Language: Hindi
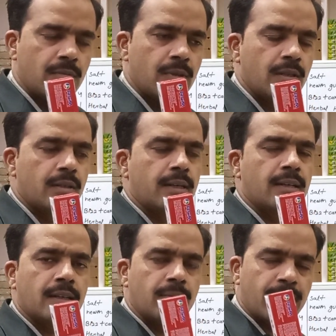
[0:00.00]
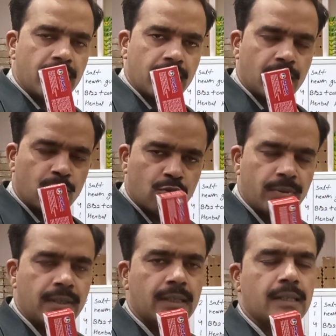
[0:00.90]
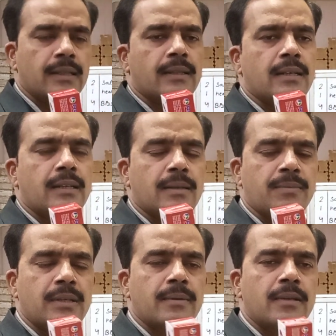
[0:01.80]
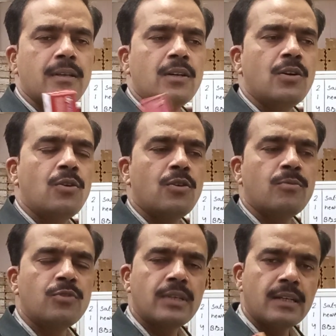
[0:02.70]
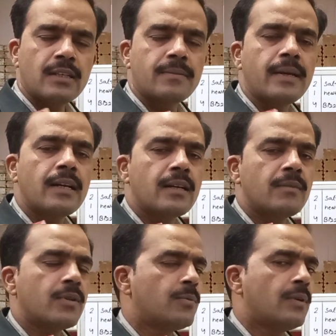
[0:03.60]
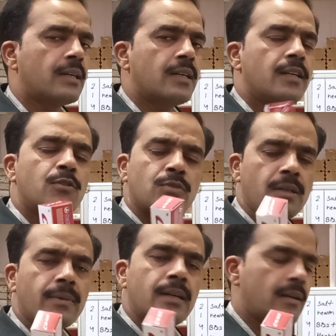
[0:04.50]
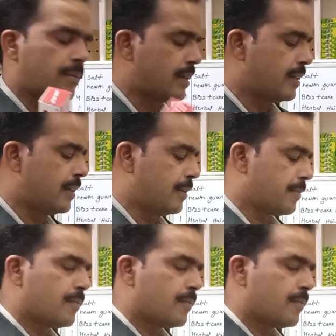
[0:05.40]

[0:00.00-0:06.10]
ठंडा गर्म पानी लगता है उसको भी ठीक कर देता है एक हफ्ते में और मुँह से अगर स्मेल आ रहा है बदबू आ रहा है तो उसके लिए बड़ा लाभकारी है